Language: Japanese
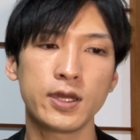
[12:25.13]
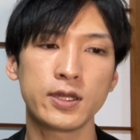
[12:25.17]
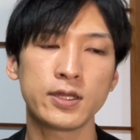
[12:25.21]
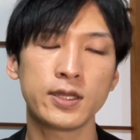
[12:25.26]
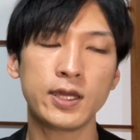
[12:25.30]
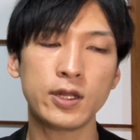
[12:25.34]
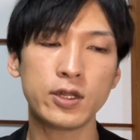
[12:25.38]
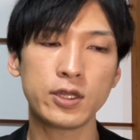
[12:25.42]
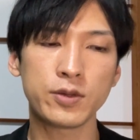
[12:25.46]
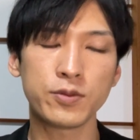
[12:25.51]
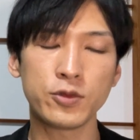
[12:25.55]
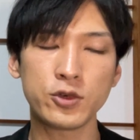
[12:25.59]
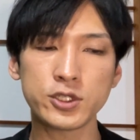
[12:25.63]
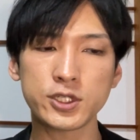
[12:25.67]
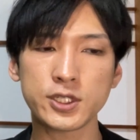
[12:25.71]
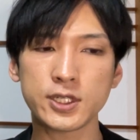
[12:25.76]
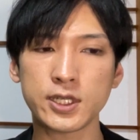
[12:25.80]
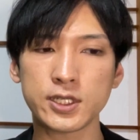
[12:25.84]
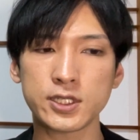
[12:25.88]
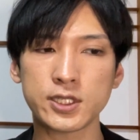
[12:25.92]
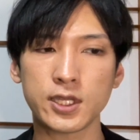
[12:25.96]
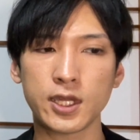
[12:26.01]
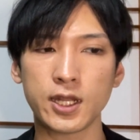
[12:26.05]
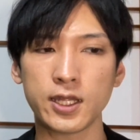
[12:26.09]
なので、もしか
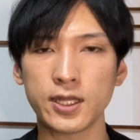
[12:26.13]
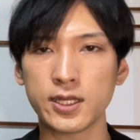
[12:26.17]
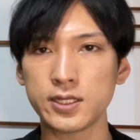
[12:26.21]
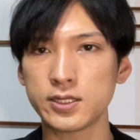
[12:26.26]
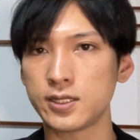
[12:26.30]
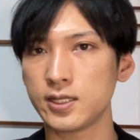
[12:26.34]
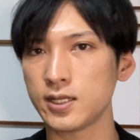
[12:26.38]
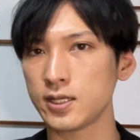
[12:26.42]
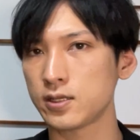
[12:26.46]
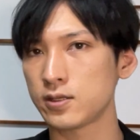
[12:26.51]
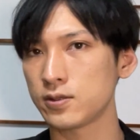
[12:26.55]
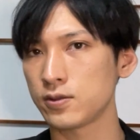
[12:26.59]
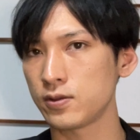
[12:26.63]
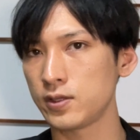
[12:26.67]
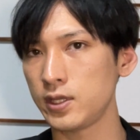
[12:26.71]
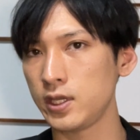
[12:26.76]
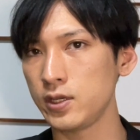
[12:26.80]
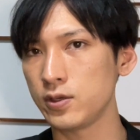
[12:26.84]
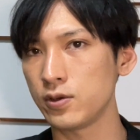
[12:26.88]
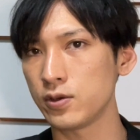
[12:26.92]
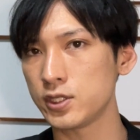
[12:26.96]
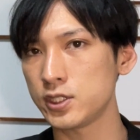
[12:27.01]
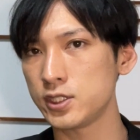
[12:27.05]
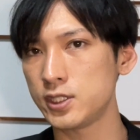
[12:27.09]
したらナスダックの値
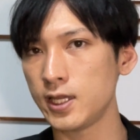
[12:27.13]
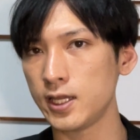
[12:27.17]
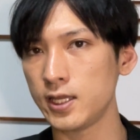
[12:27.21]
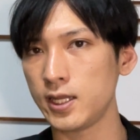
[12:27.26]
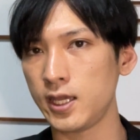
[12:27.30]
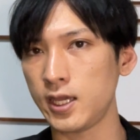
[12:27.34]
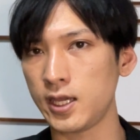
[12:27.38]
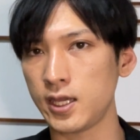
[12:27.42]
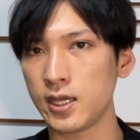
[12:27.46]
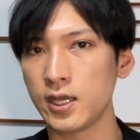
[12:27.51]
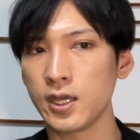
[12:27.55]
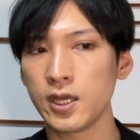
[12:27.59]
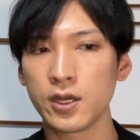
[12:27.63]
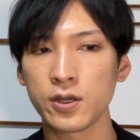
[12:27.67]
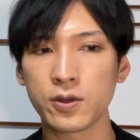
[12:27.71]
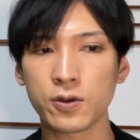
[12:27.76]
動き次第で、